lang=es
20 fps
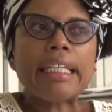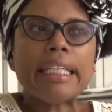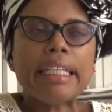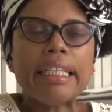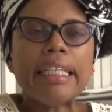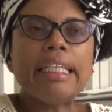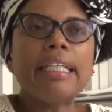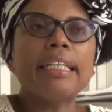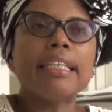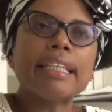
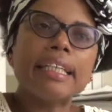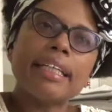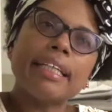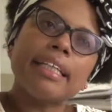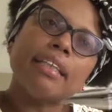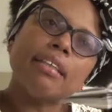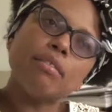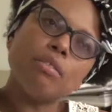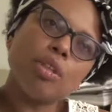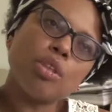y en
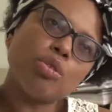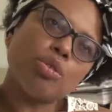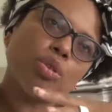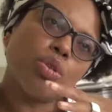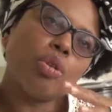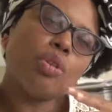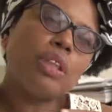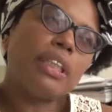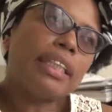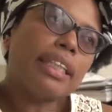que
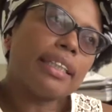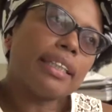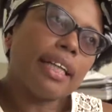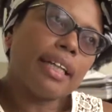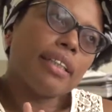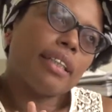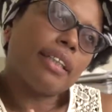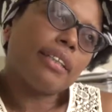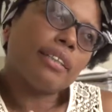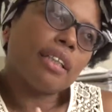yo diría que
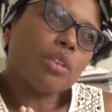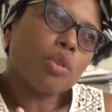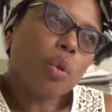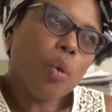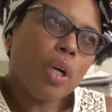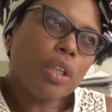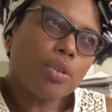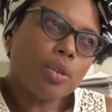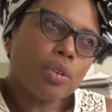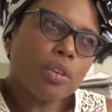hay esas
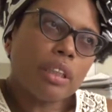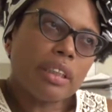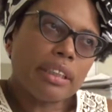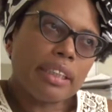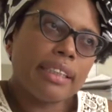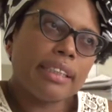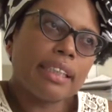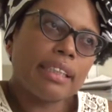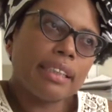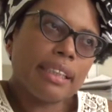cuatro
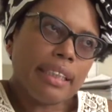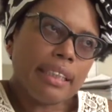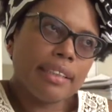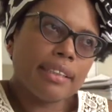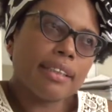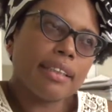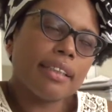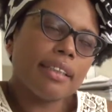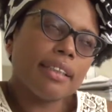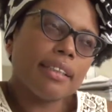tendencias en
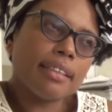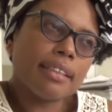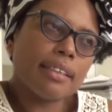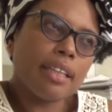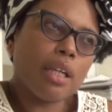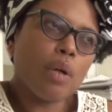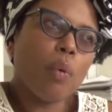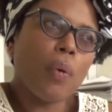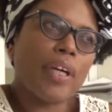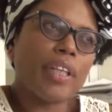que se,
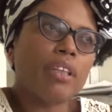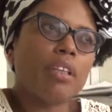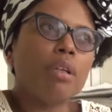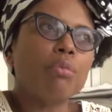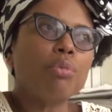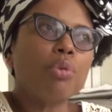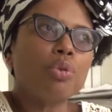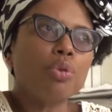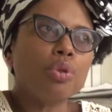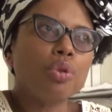se encuentra
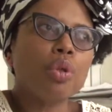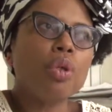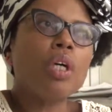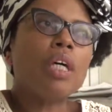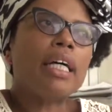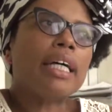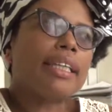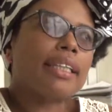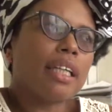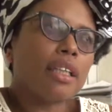mucho,
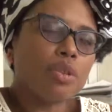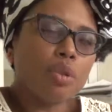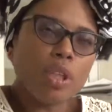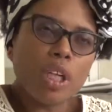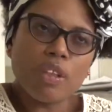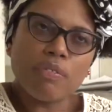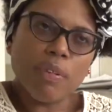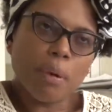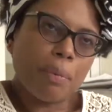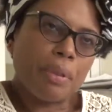tanto
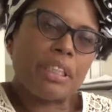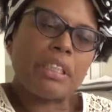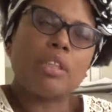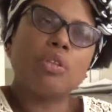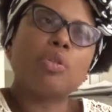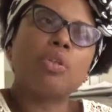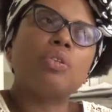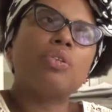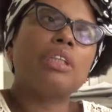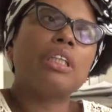la
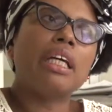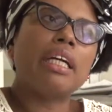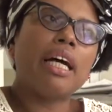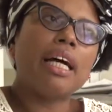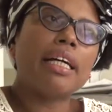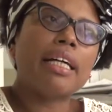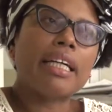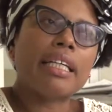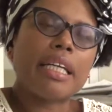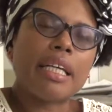alfabetización
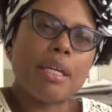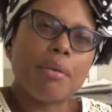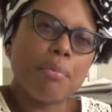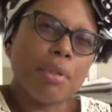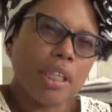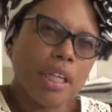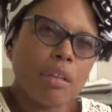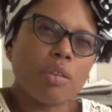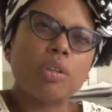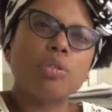
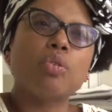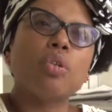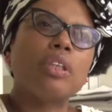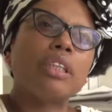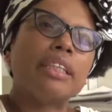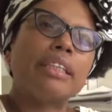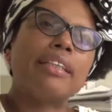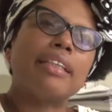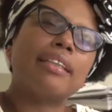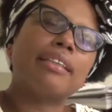académica, cuanto la
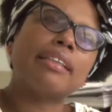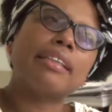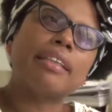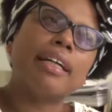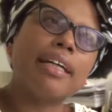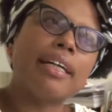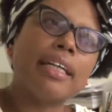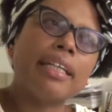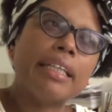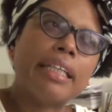
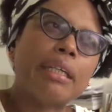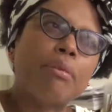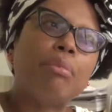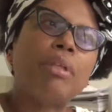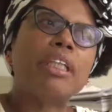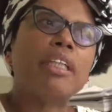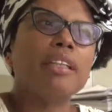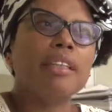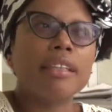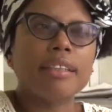literacidad
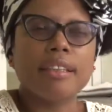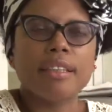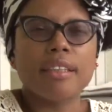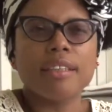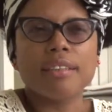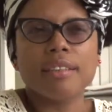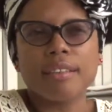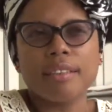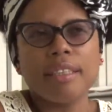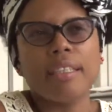académica,
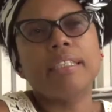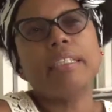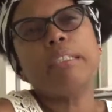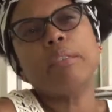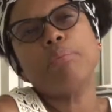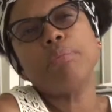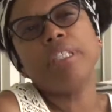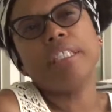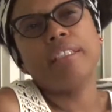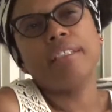literacidad
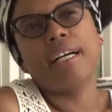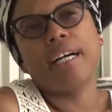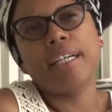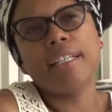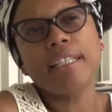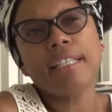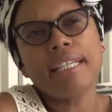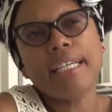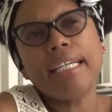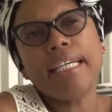
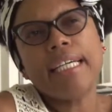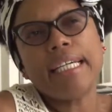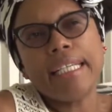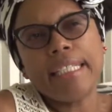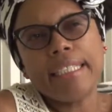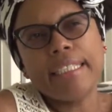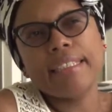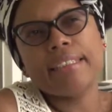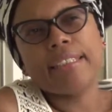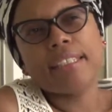disciplinar
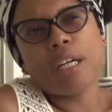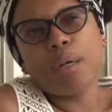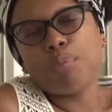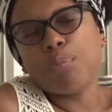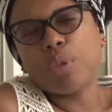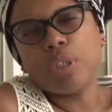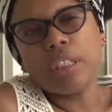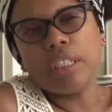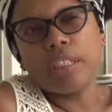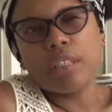y este
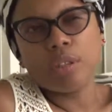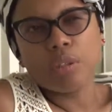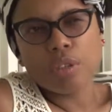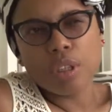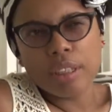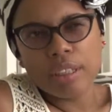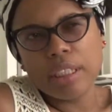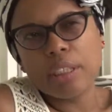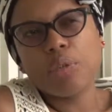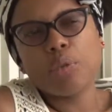campo de la
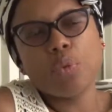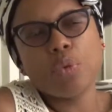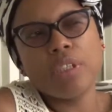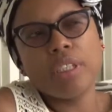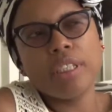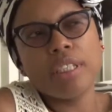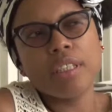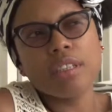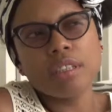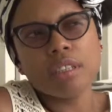
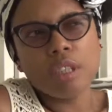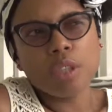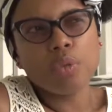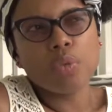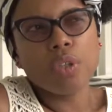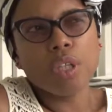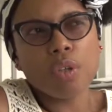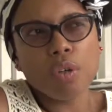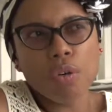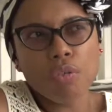lectura y
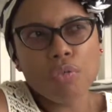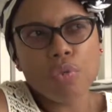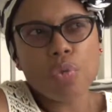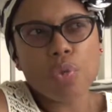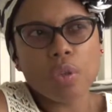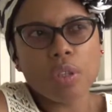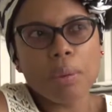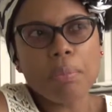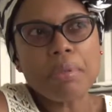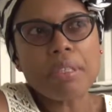escritura con
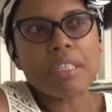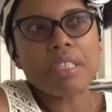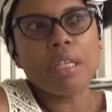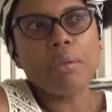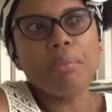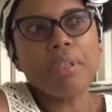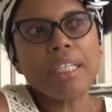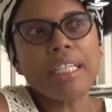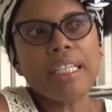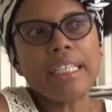
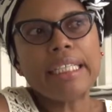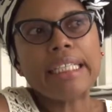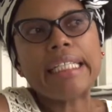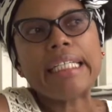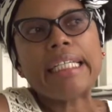epistémica,